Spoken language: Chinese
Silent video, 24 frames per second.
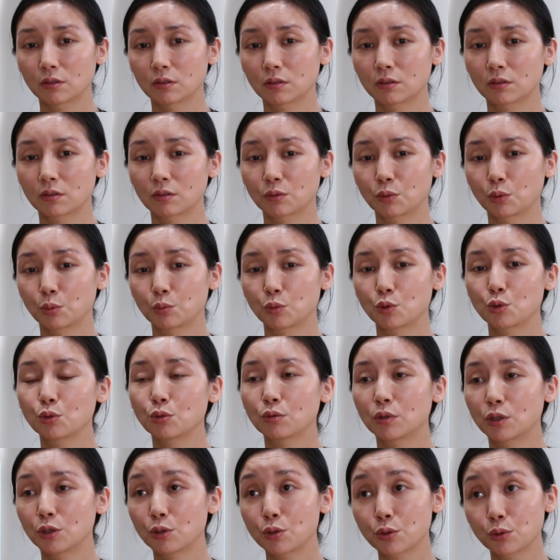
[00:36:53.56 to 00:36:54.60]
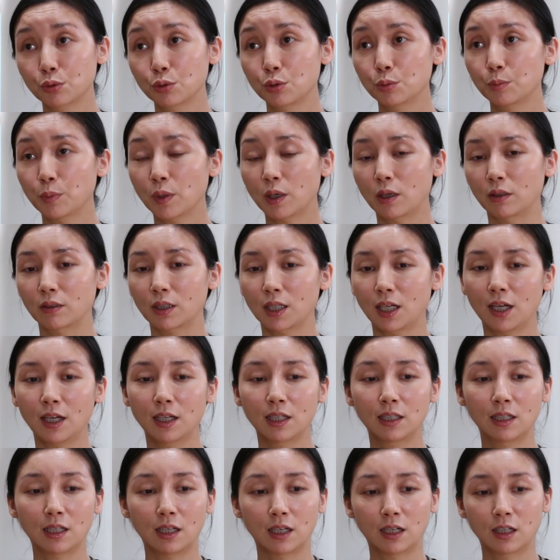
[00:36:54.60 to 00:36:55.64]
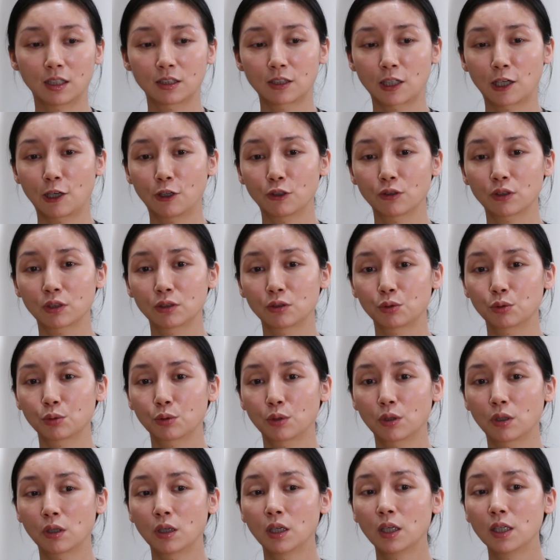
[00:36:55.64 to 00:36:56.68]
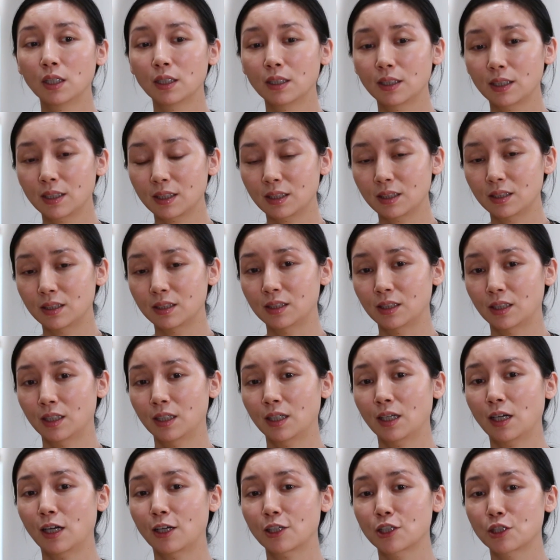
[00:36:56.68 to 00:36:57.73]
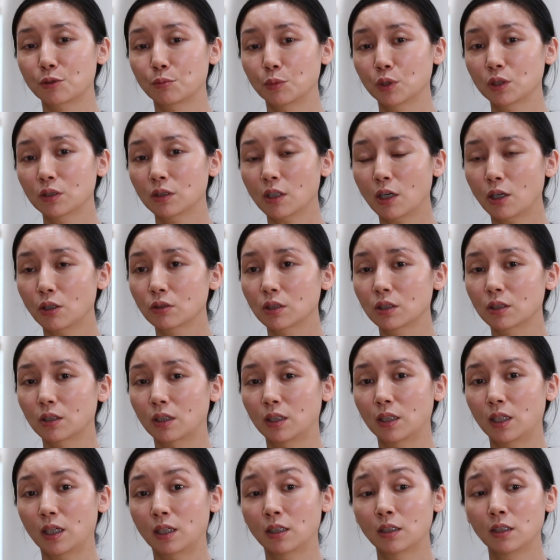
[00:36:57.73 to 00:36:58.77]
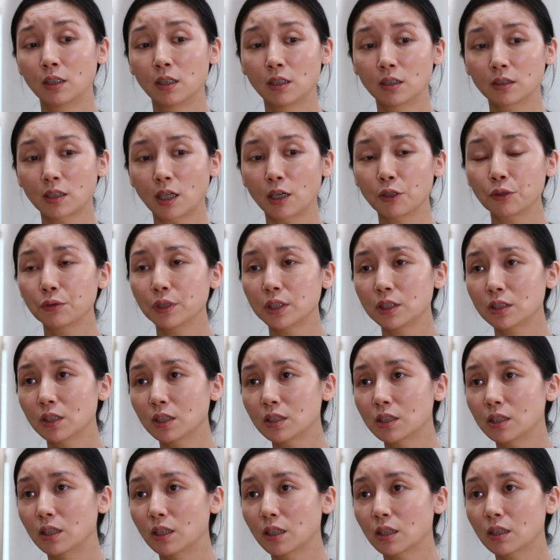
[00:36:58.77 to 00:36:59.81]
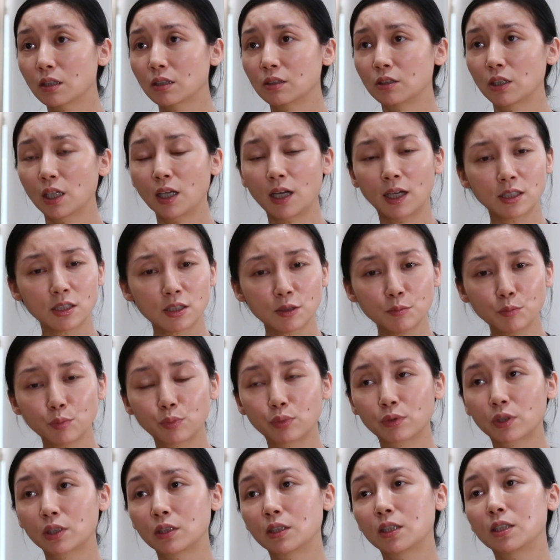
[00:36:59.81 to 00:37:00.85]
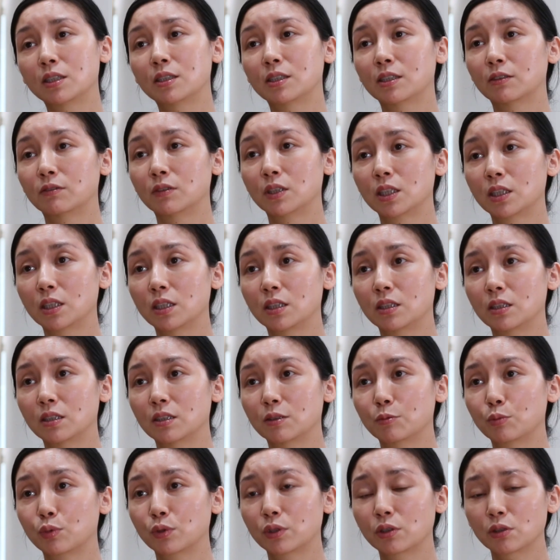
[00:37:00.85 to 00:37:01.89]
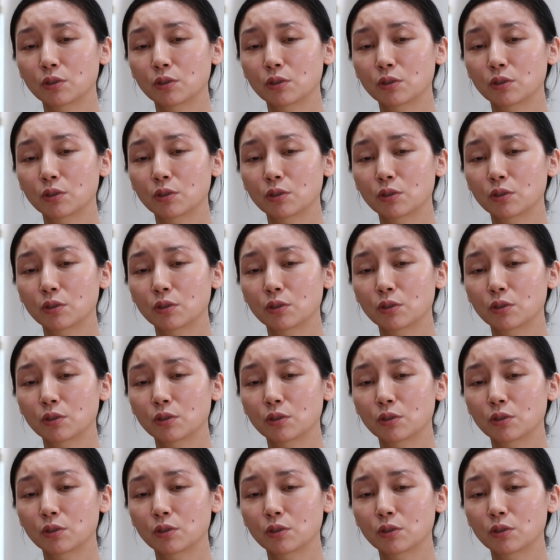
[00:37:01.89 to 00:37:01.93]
嗯，我们中国人出去不好看呀，然后很多礼节呀、什么道德呀，它归结起来可能还真不是那些问题，不